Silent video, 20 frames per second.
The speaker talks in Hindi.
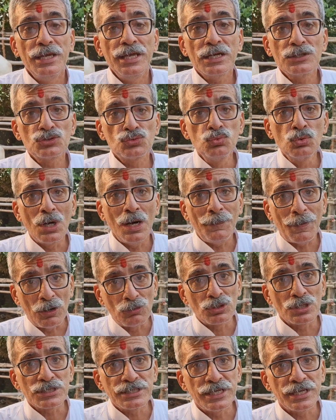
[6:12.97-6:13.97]
एक सूखा
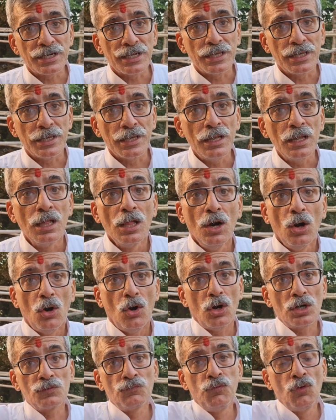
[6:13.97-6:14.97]
पाउडर दे रहे हैं जी, जी,
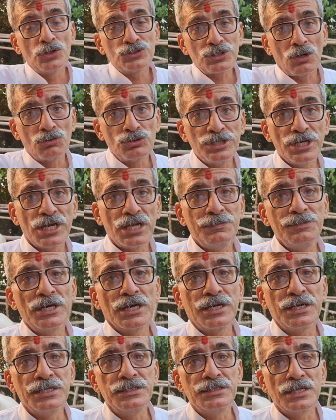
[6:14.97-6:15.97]
और वो सऊदी अरेबिया
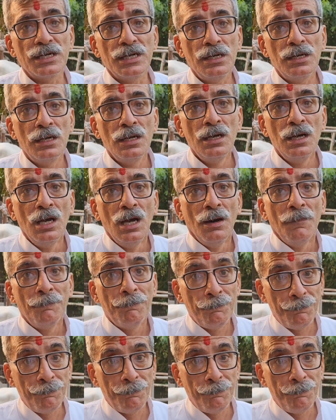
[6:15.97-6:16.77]
खरीद रहा है जी